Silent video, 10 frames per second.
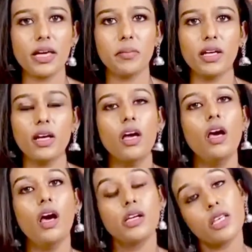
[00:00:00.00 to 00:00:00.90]
டைமில்
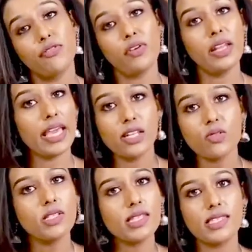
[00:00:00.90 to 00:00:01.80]
டஃப்பான
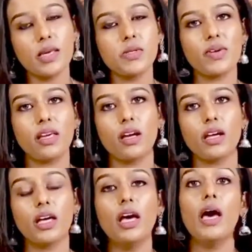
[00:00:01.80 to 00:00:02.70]
என்ட்ரன்ஸ் எக்ஸாம்ஸ்
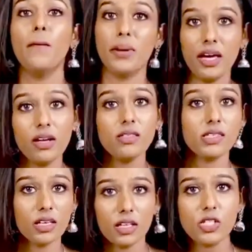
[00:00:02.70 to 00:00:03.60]
வைக்கிறாங்க
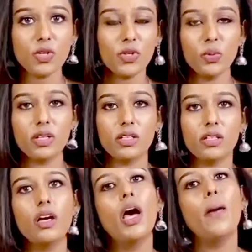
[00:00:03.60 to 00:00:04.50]
பேரண்ட்ஸ்க்கு இன்டர்வியூ
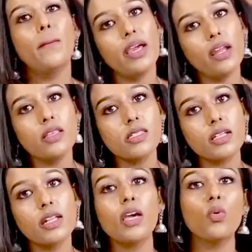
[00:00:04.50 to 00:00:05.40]
இருக்குது
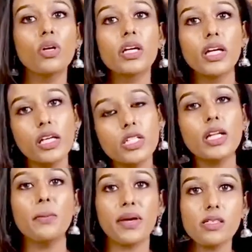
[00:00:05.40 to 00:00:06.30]
பேரண்ட்ஸ்கிட்டே உங்களுக்கு
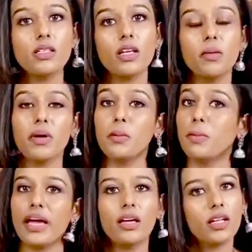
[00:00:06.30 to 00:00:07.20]
இங்கிலீஷ்லாம் பேச தெரியுமான்னு
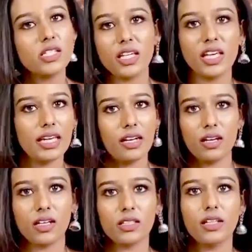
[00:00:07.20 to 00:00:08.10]
பயங்கர செக்கிங் எல்லாம்
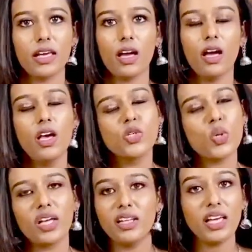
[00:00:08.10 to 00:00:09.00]
நடக்குது இல்லையா ஸோ
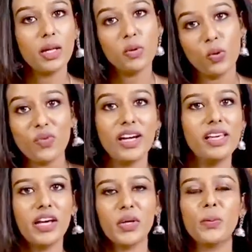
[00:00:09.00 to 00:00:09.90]
அதுலேயே நம்ம ஒரு
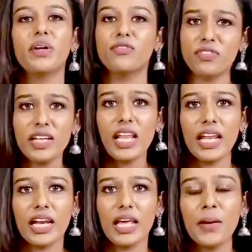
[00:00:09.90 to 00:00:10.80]
வழி ஆயிரும் பட்
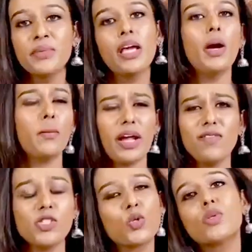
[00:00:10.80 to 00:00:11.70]
ஃபின்லாண்டில்
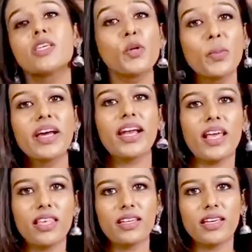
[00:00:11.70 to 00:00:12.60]
ப்ரைவேட் ஸ்கூல்ஸே ரொம்ப
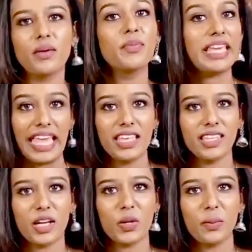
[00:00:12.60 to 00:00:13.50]
கிடையாதுங்க ஏன்னு
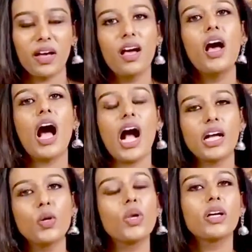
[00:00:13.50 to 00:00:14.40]
தெரியுமா
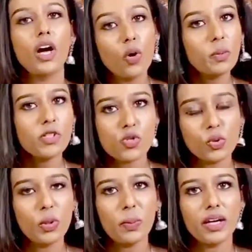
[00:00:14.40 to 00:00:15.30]
அங்கே உள்ள கவர்மெண்ட்
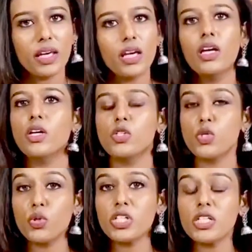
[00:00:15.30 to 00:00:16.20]
ரூல் படி
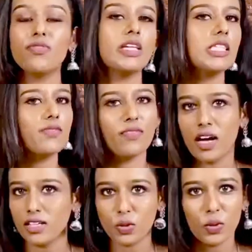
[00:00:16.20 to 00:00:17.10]
டியூஷன் ஃபீஸ்
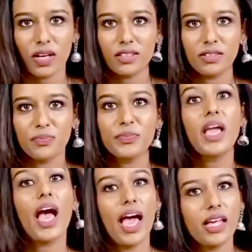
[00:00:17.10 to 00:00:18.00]
வாங்கக்கூடாது
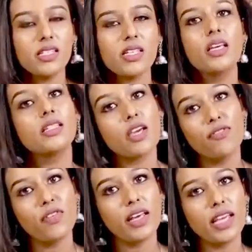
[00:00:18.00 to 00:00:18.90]
அண்ட்
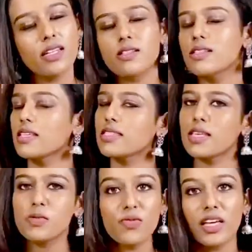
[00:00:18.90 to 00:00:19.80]
டஃப்பான என்ட்ரன்ஸ்
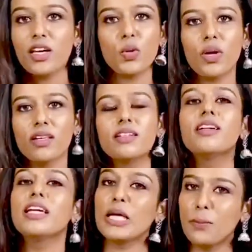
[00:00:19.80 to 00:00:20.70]
எக்ஸாம்ஸ் வைக்கக்கூடாது
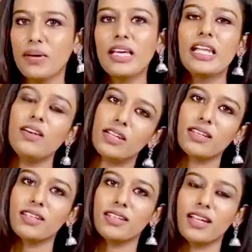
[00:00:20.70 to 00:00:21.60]
இப்படியெல்லாம்
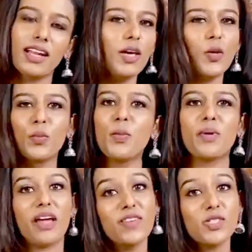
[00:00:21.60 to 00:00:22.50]
இருக்கிறதுனால ரொம்ப
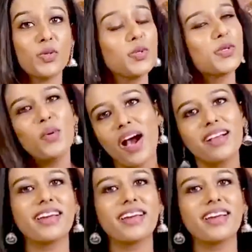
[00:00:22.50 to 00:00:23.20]
பிரைவேட் ஸ்கூல்ஸும் அங்க